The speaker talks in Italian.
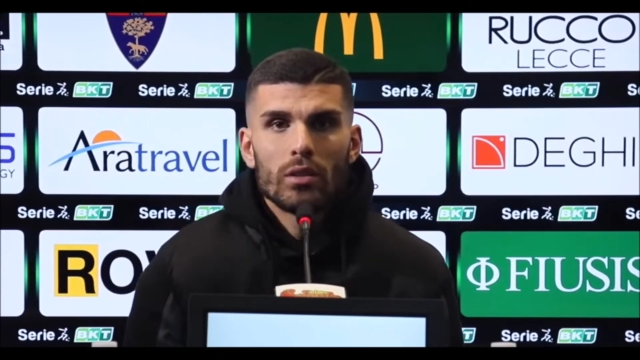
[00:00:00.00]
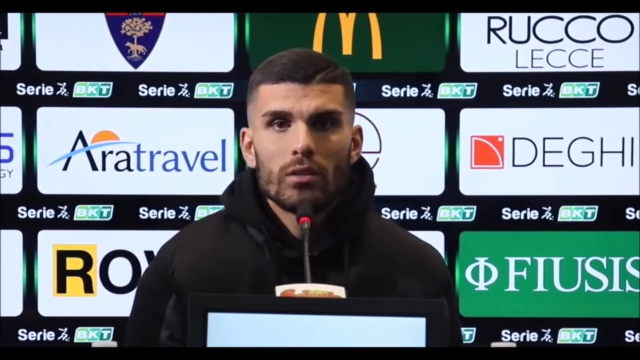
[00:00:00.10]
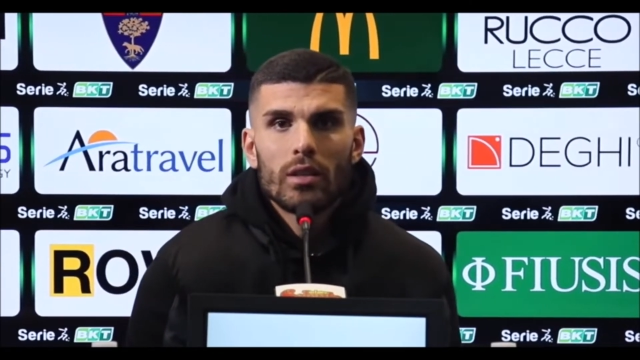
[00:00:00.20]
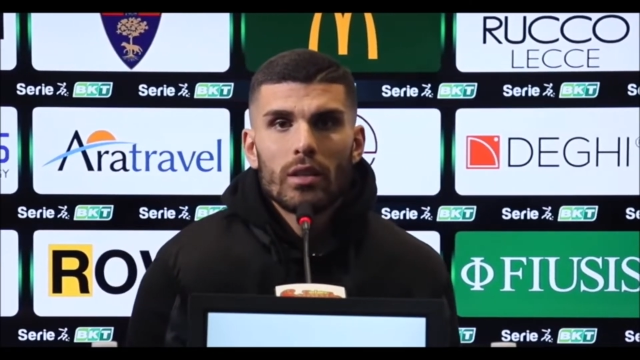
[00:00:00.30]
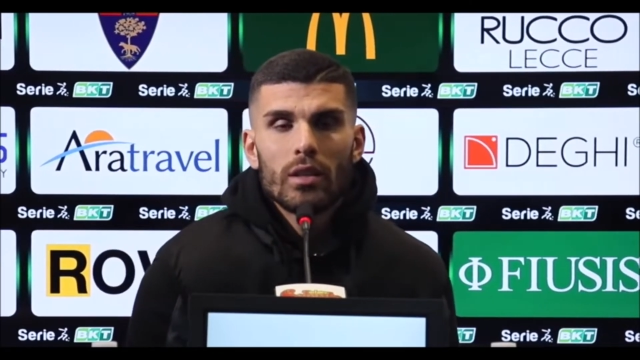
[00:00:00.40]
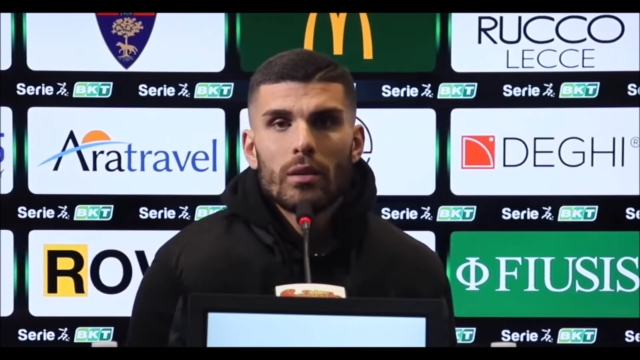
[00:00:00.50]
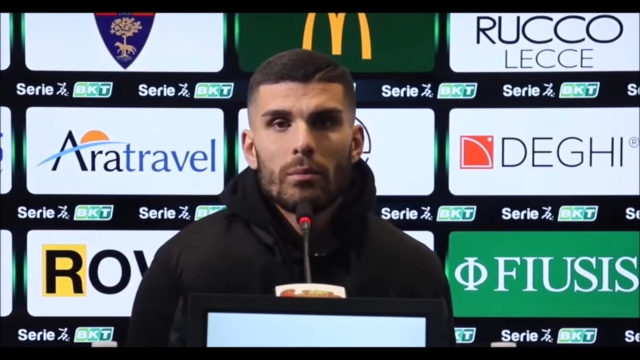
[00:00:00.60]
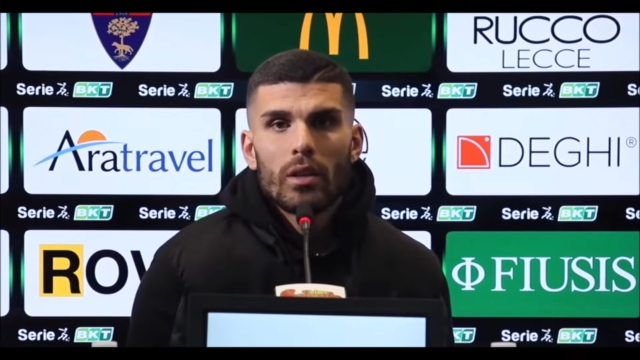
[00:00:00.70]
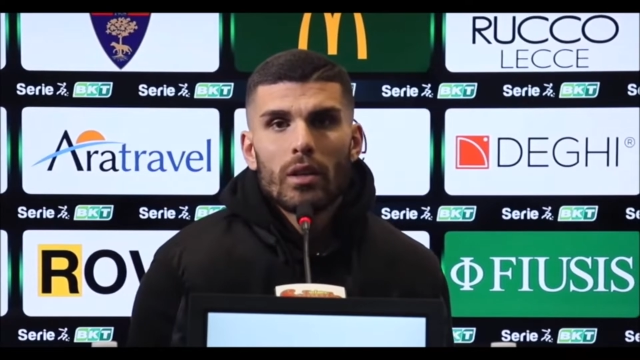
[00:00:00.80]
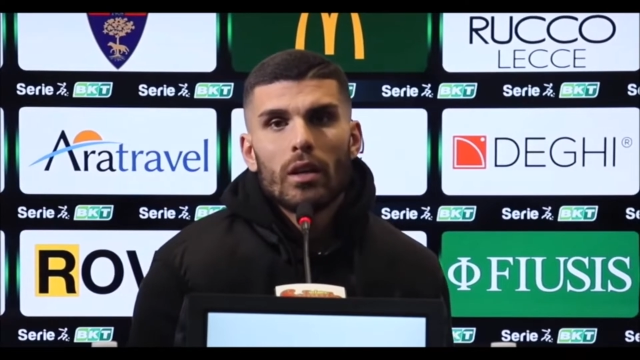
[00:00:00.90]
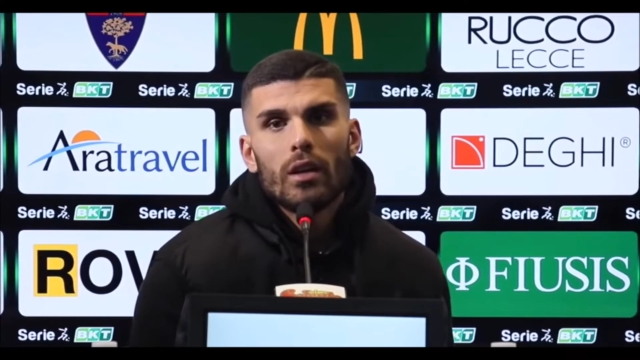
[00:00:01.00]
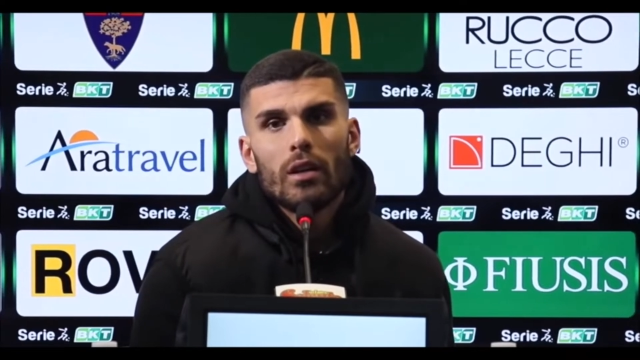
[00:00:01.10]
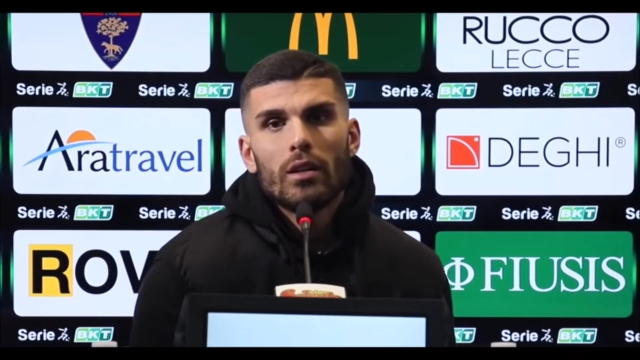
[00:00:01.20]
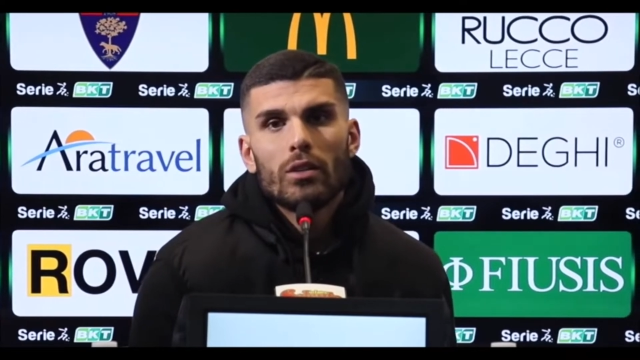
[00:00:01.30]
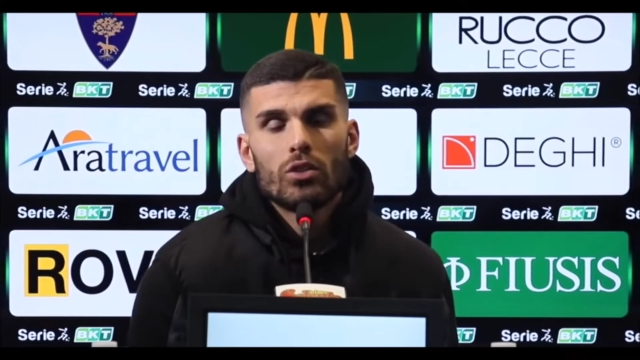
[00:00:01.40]
di inserirmi
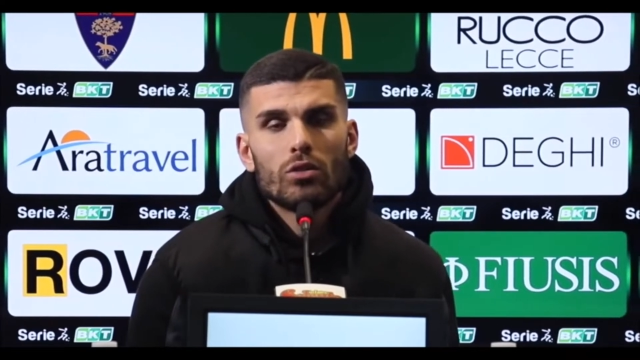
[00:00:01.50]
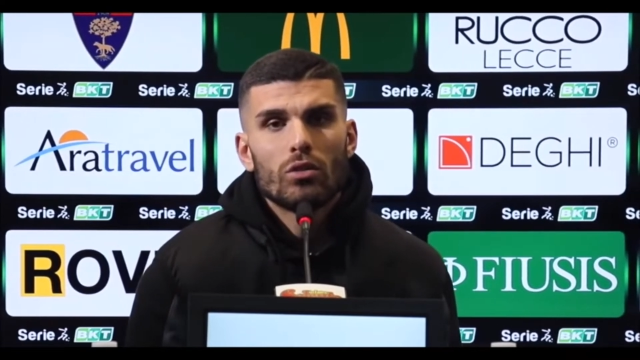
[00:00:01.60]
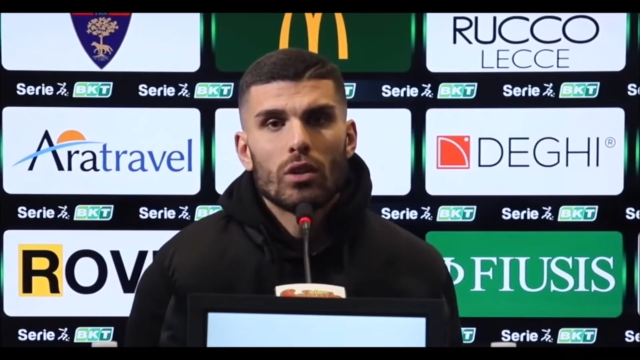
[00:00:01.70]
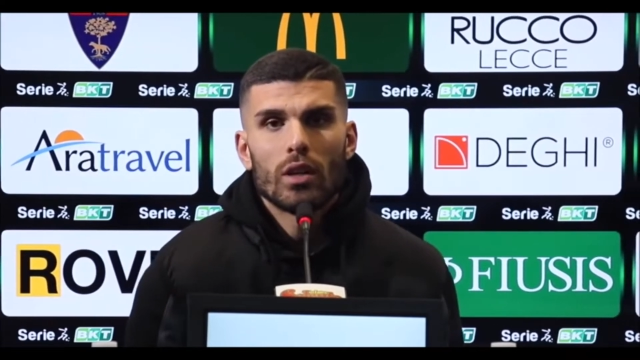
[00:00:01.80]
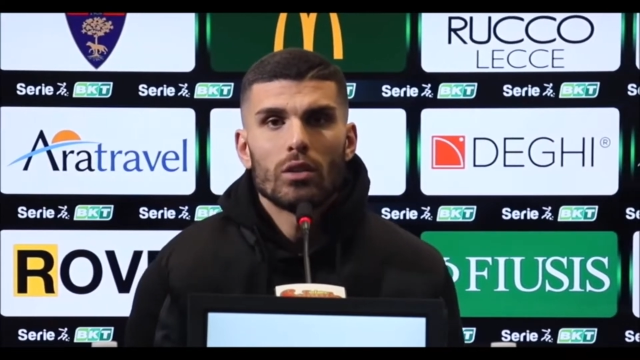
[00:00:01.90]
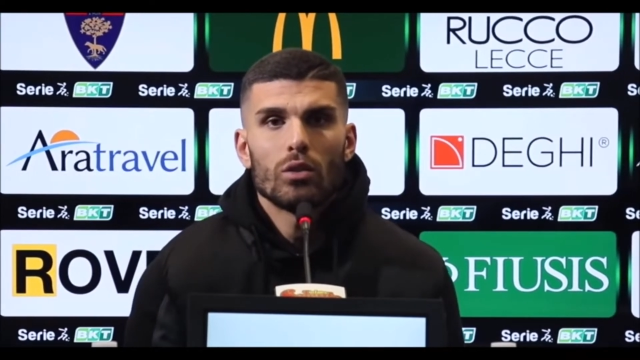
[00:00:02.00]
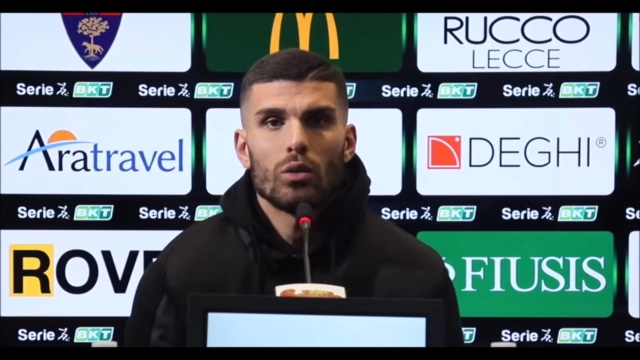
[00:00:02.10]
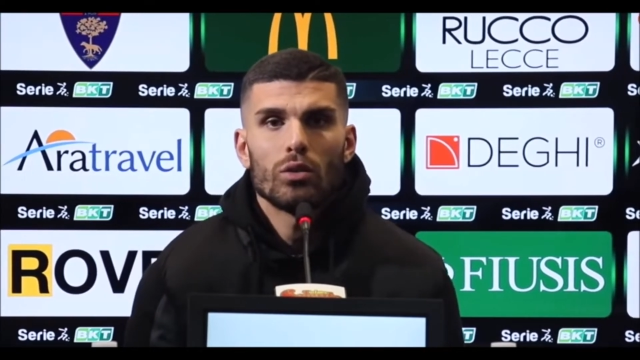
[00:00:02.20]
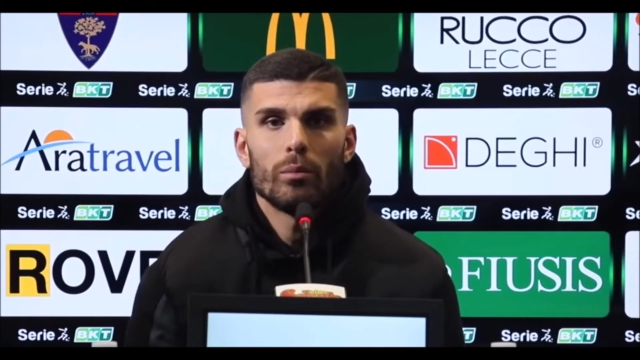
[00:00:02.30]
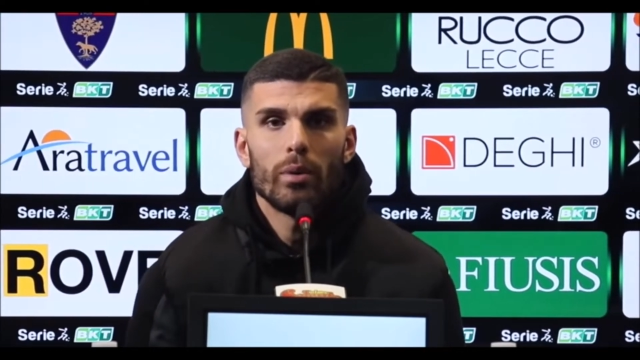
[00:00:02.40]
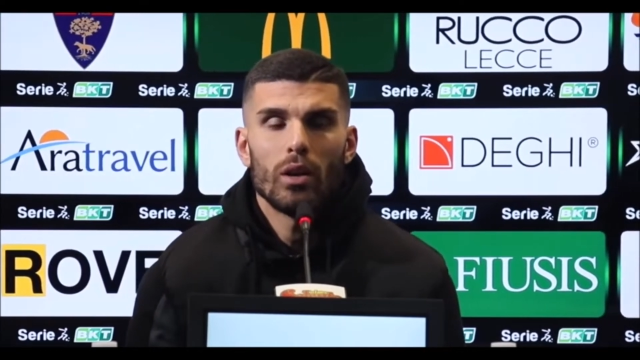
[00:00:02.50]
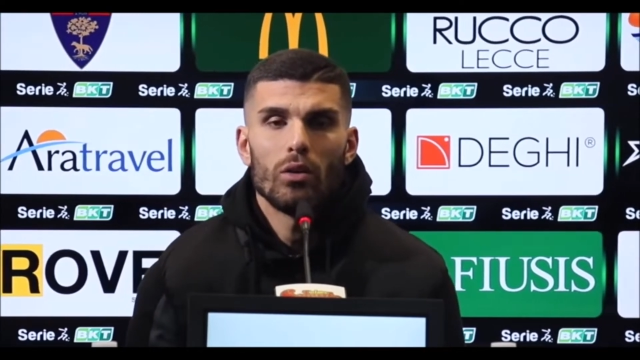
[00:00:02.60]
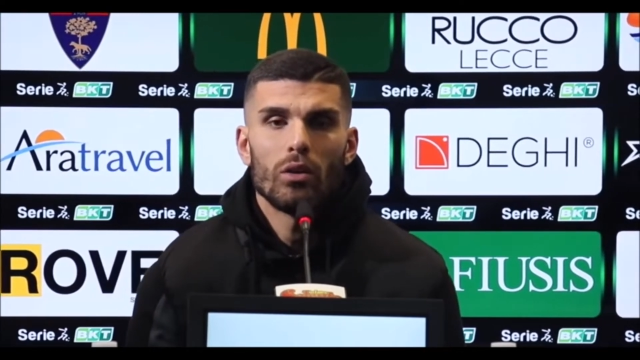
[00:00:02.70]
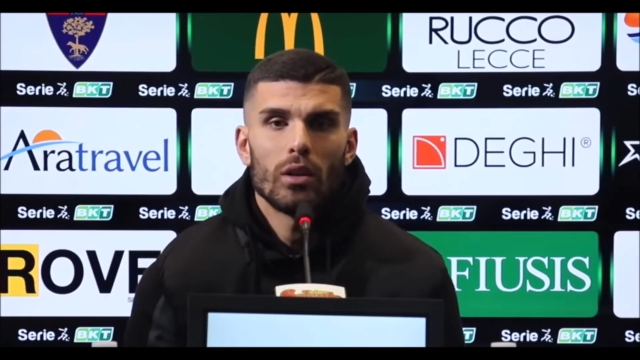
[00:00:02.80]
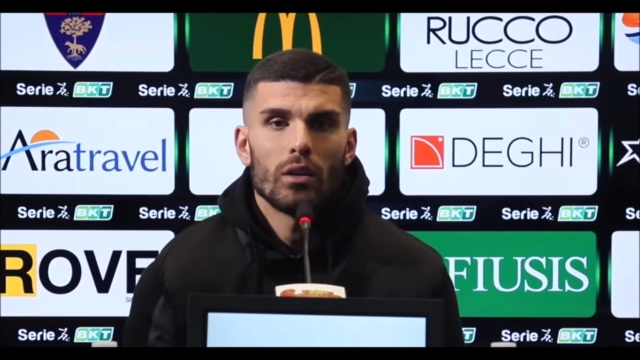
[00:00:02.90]
e ci sto credendo su ogni
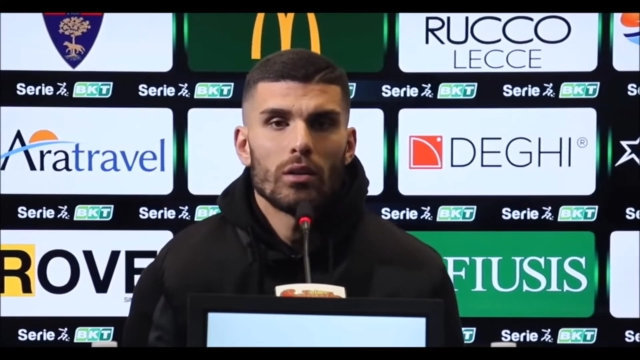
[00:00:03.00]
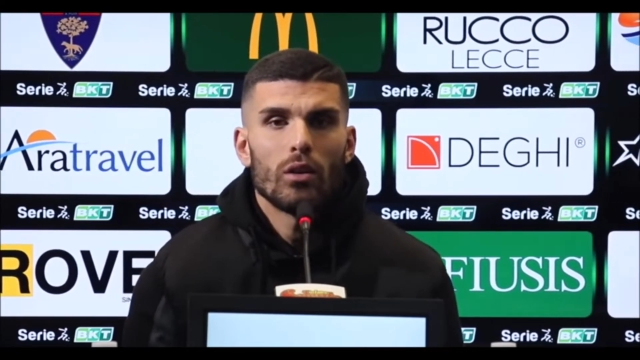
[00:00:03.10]
pallone.